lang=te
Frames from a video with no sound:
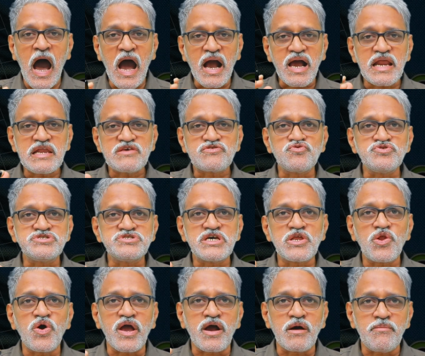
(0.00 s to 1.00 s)
ఆకలి
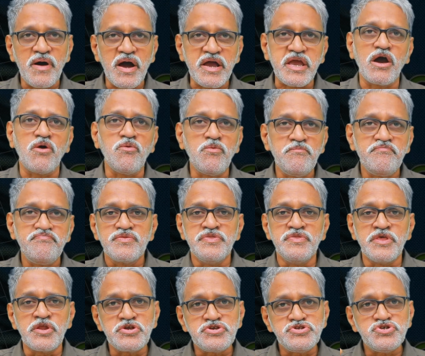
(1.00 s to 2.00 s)
సూచీలో ఎగబాక్యం
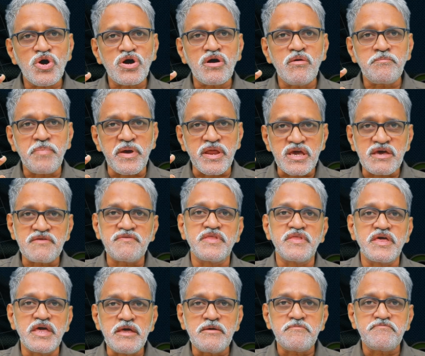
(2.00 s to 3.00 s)
నిరుద్యోగం
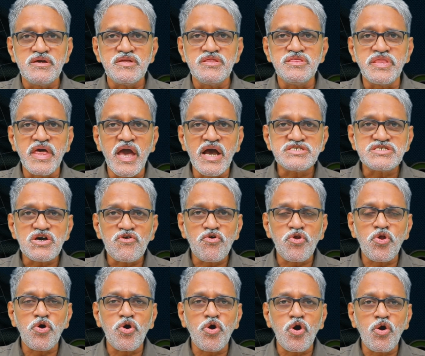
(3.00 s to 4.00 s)
పెరిగింది
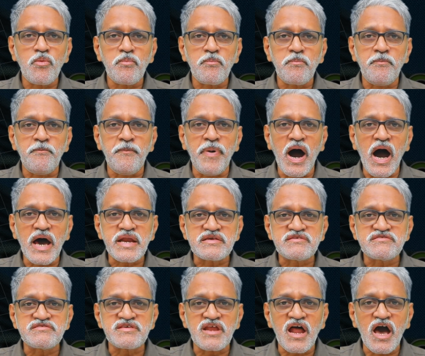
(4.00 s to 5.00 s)
దేశంలో
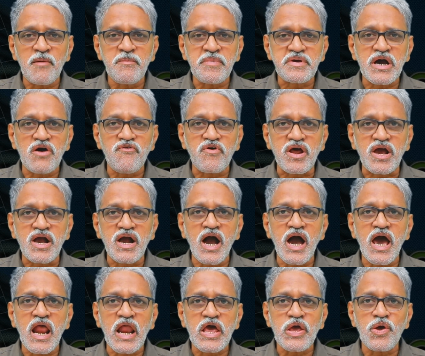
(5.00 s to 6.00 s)
పారిశ్రామిక
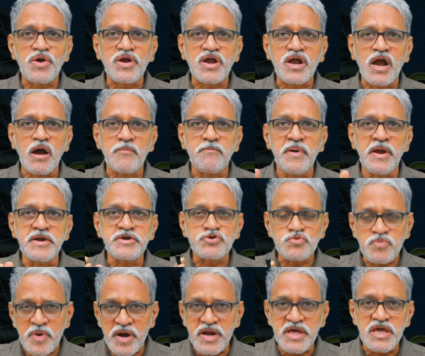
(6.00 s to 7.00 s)
వర్గాల యొక్క
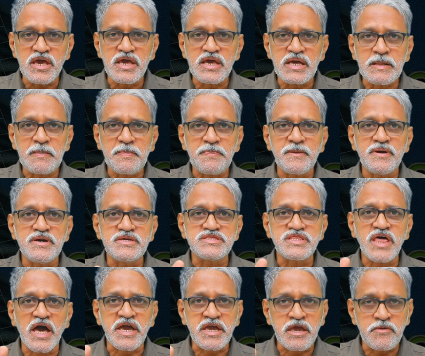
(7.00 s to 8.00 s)
పెట్టుబడి
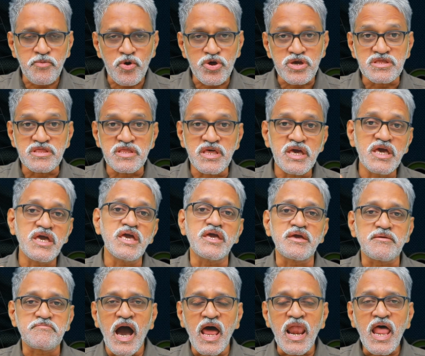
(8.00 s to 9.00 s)
తగ్గిపోయింది
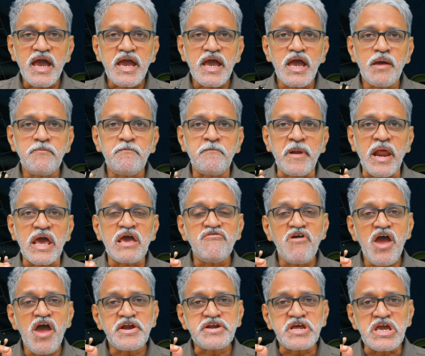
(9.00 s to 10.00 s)
అలాగే
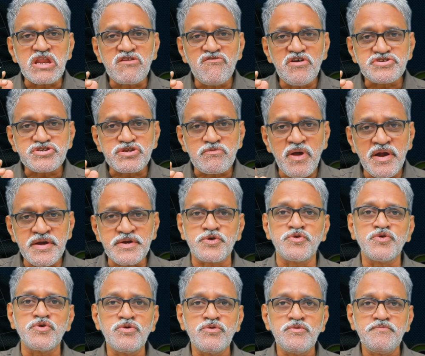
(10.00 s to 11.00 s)
ప్రైవేట్
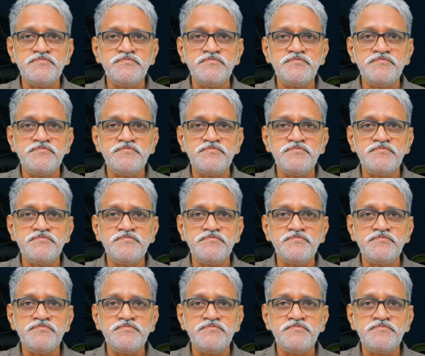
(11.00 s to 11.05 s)
ఇన్వెస్ట్మెంటు